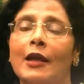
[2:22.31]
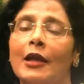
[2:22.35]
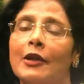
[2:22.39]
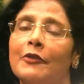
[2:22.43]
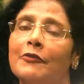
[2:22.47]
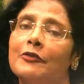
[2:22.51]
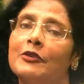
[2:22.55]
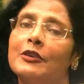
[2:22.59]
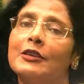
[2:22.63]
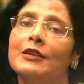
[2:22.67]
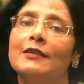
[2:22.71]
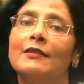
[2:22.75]

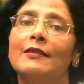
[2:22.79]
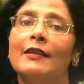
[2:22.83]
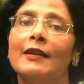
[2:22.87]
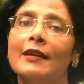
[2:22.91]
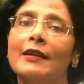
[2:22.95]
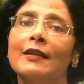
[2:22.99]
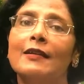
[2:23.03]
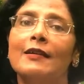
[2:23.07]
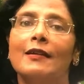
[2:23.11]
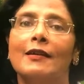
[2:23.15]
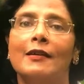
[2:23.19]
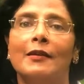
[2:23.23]
एफर्ट
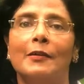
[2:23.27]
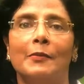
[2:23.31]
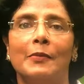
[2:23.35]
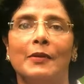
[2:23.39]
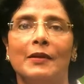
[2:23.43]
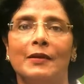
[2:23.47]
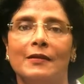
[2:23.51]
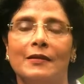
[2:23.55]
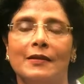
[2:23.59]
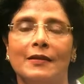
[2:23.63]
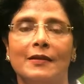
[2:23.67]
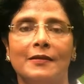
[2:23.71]
नहीं करने
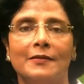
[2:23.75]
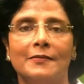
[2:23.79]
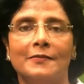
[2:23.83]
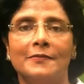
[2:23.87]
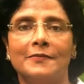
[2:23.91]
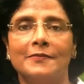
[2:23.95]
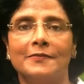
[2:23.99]
पड़ते हैं